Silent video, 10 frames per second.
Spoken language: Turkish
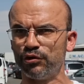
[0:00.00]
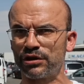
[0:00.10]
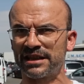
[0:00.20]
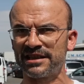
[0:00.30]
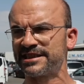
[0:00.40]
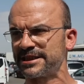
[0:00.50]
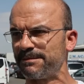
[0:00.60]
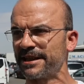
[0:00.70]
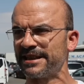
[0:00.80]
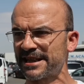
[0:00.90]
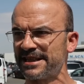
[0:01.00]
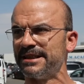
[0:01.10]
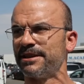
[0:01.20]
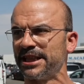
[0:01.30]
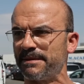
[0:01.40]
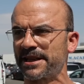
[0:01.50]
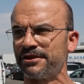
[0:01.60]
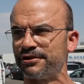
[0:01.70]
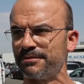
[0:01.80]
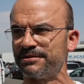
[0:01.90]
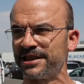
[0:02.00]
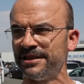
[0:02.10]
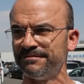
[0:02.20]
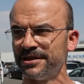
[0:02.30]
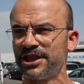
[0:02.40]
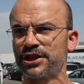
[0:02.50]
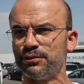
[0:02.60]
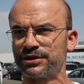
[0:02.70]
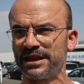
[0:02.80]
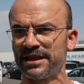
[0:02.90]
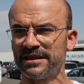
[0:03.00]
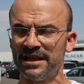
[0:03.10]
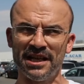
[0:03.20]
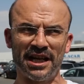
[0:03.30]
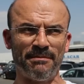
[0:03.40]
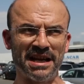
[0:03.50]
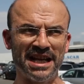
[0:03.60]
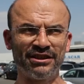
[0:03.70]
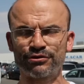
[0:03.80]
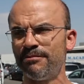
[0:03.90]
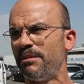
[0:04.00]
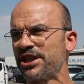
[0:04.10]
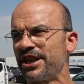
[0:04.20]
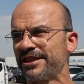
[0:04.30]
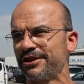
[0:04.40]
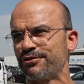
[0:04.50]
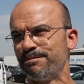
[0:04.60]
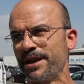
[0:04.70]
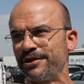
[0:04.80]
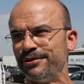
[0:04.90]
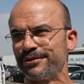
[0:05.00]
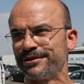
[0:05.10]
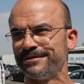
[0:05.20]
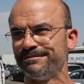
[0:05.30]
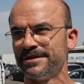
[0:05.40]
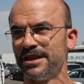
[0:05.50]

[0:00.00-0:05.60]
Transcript: Bulgar'dan Sırp'a girerken de biraz bekletiyor bize. 2-3 saat. Ama en son Macar'da çok bekliyoruz.